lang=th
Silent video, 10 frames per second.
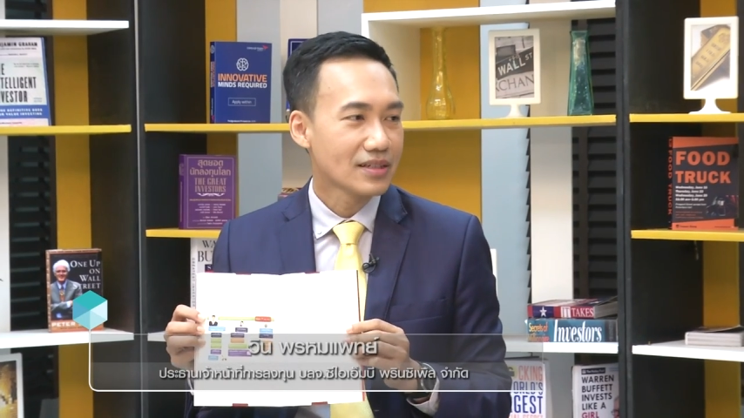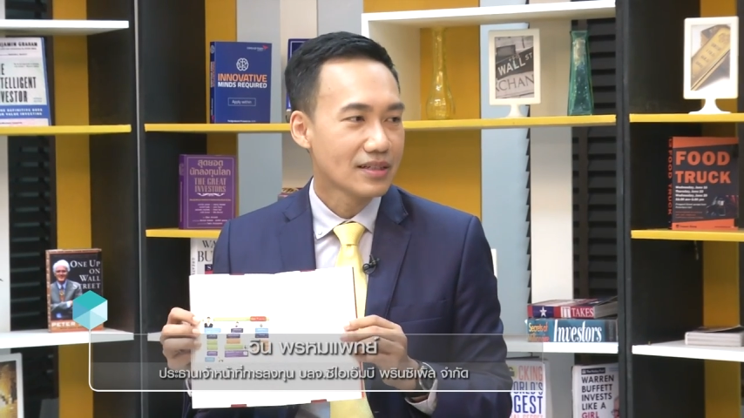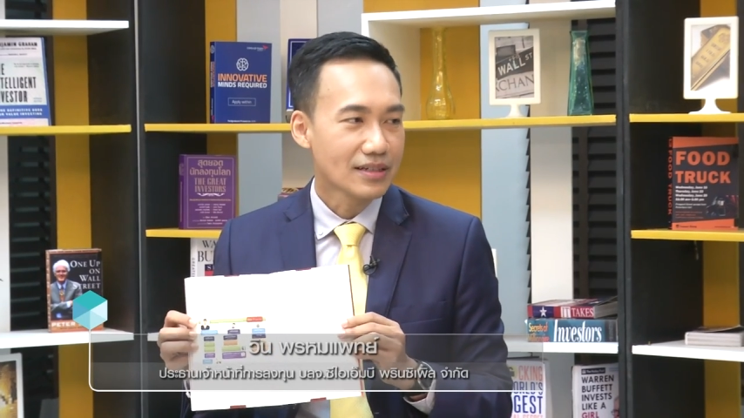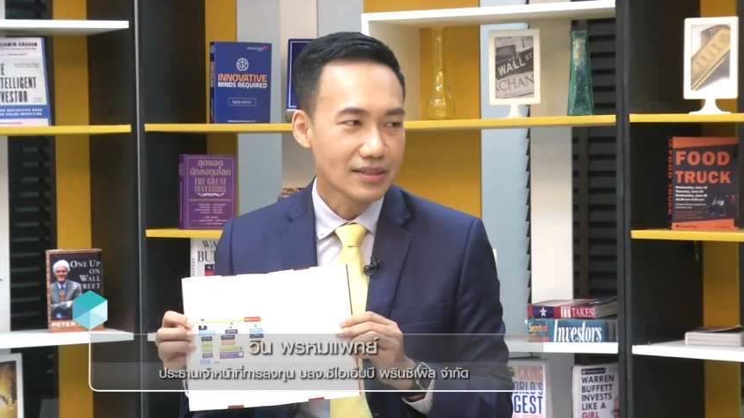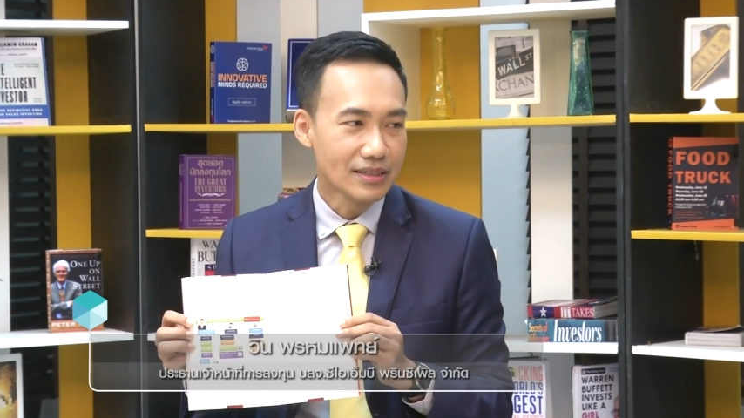ค
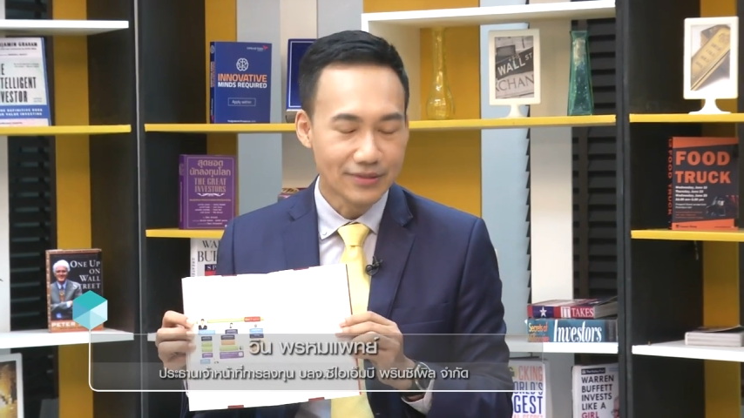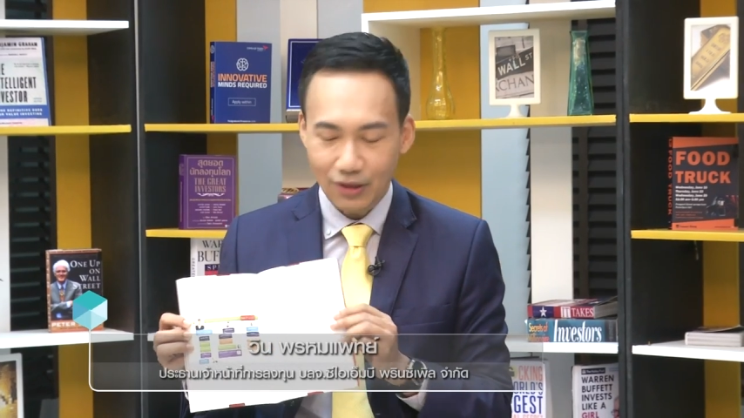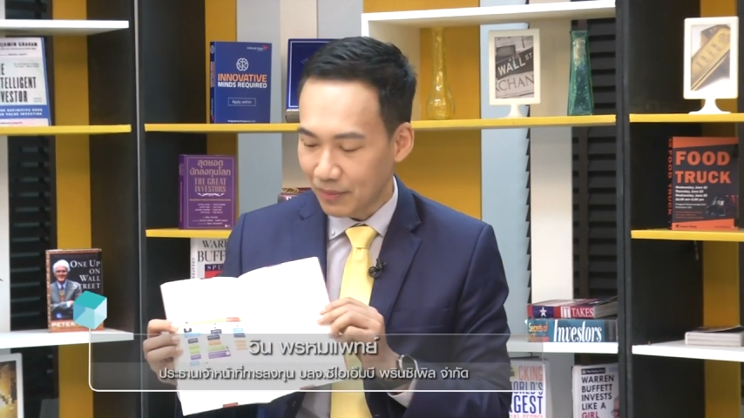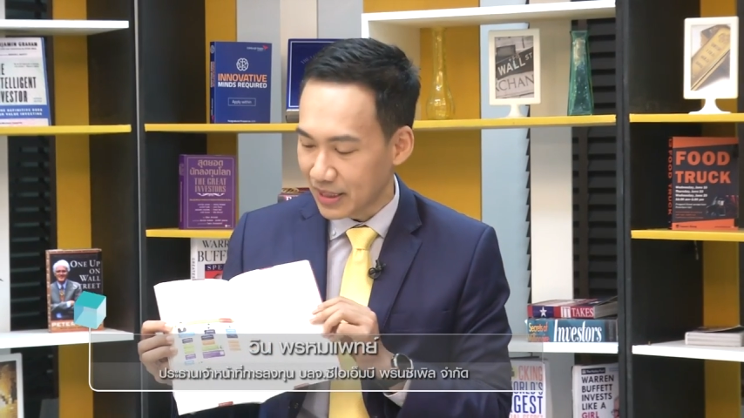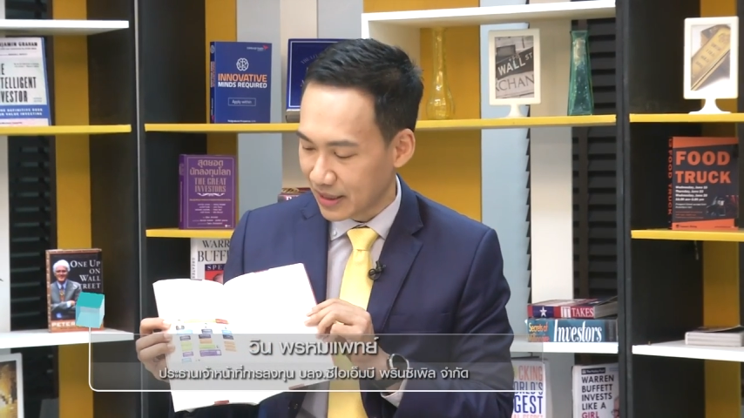รับเงินสอง
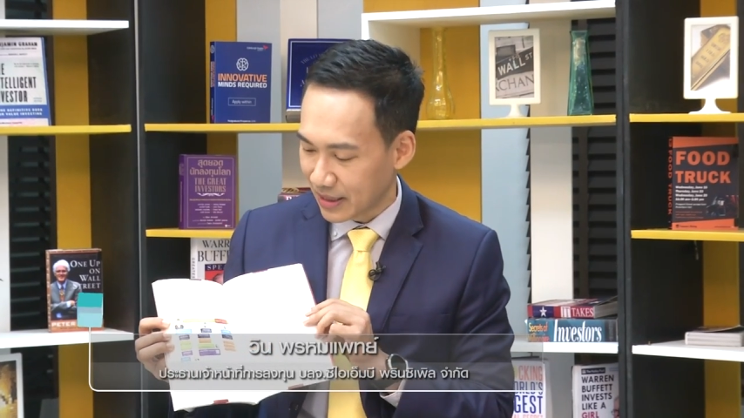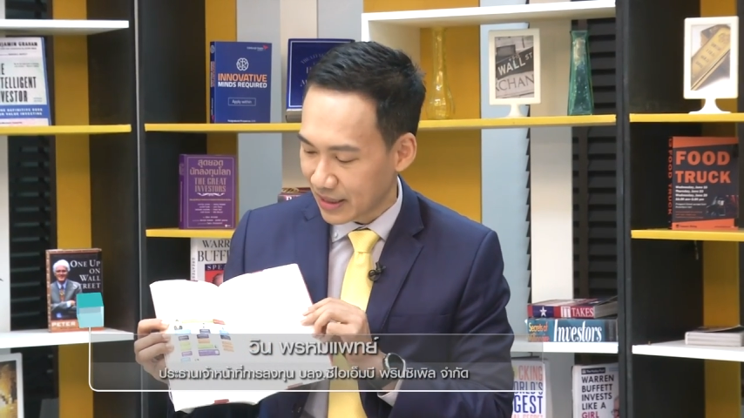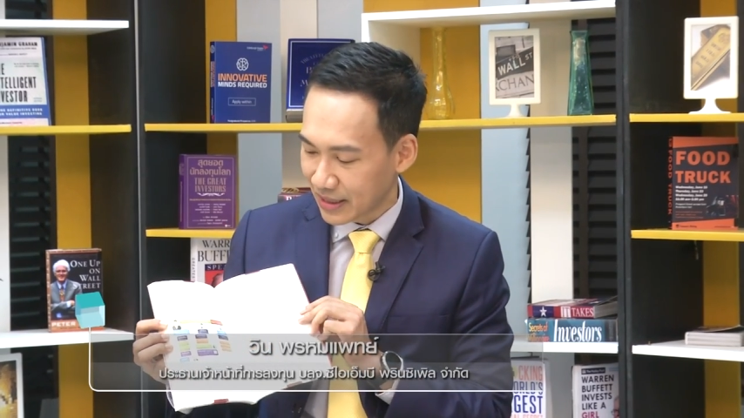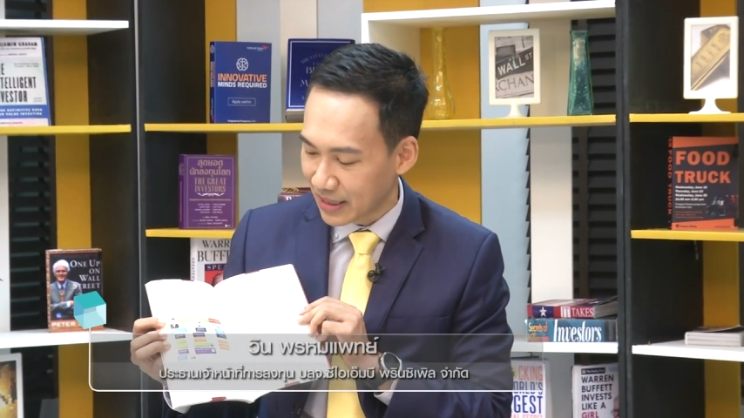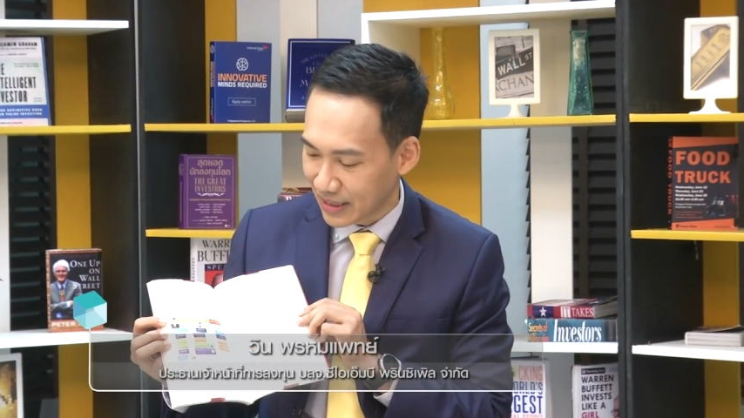หมื่นอันนี้
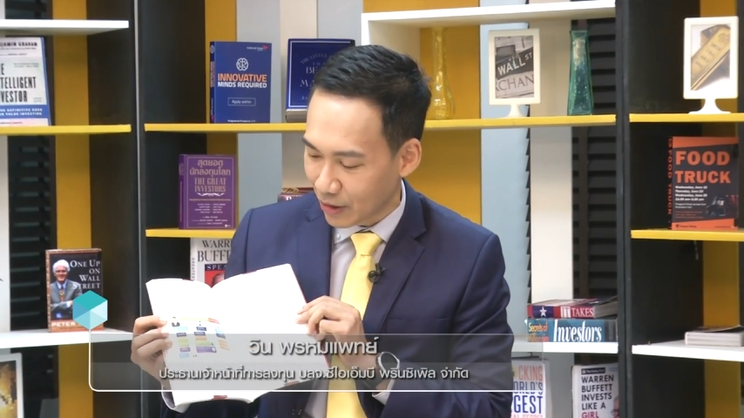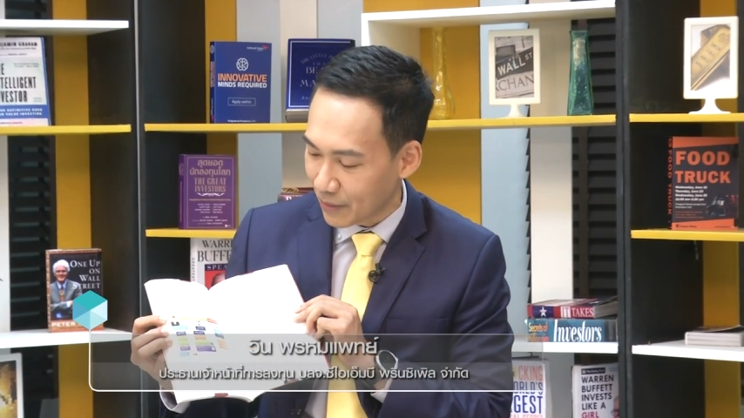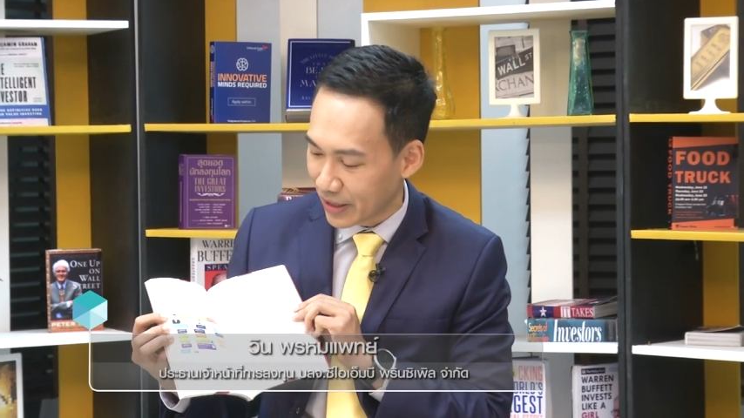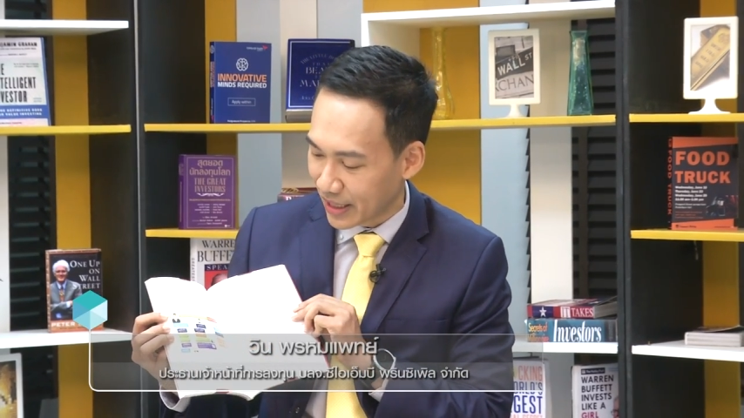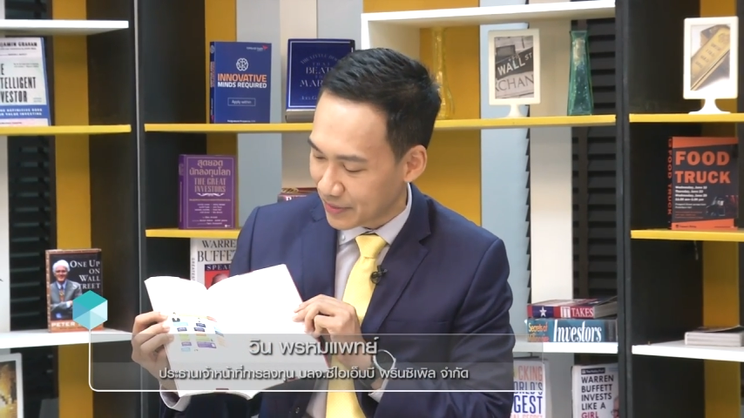เงินจะน้อยไป
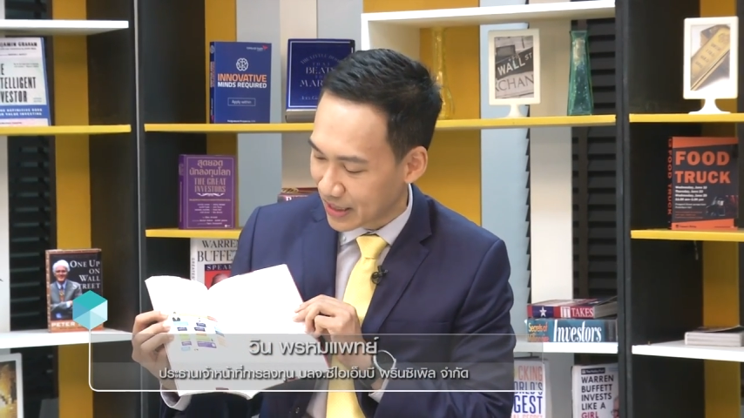หน่อยนะครับเงิ